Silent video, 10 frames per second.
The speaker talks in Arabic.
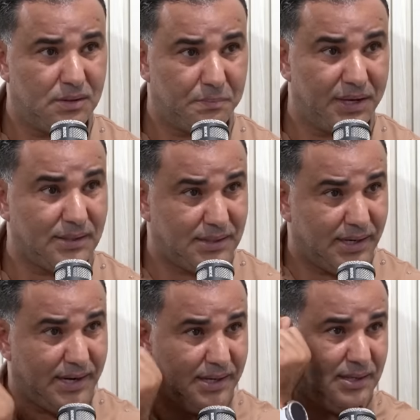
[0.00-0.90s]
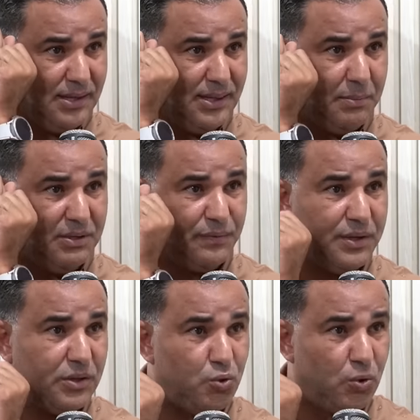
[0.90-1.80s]
بلانتي الراقد اللي ضربت في
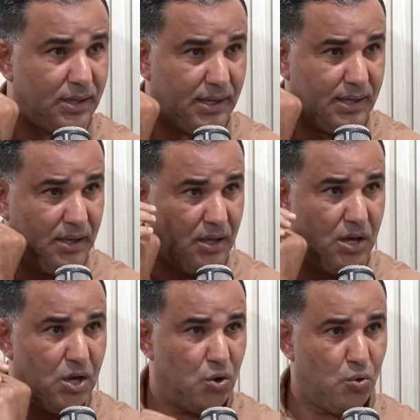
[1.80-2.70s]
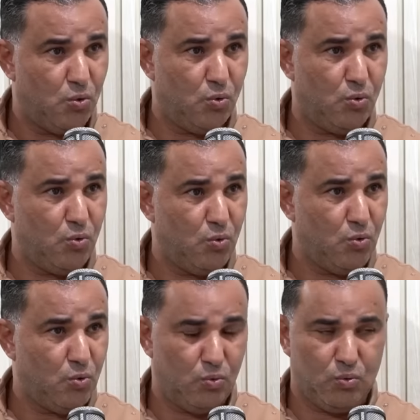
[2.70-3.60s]
يده هكايا
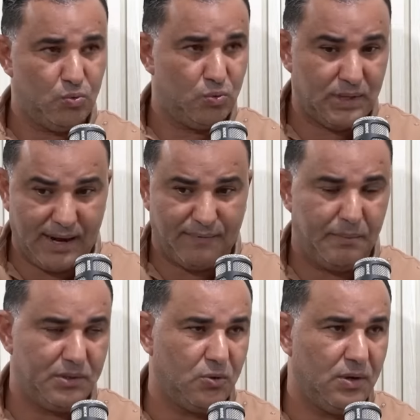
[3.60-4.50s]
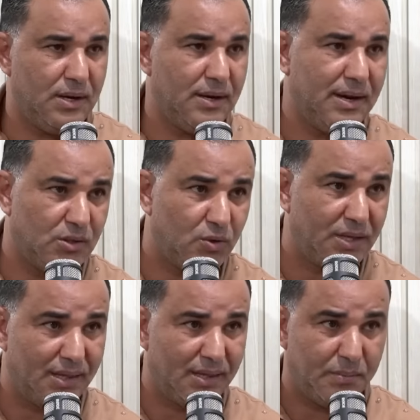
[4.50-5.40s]
و تعرف لعبت كل راتو
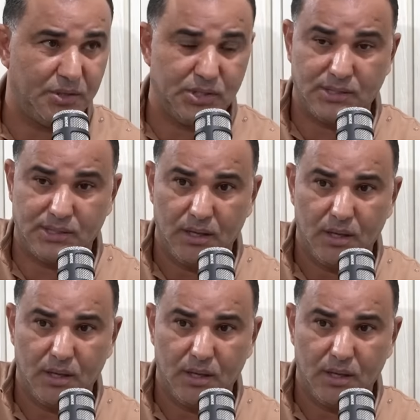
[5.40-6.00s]
اللي ضربة جزاء حبيت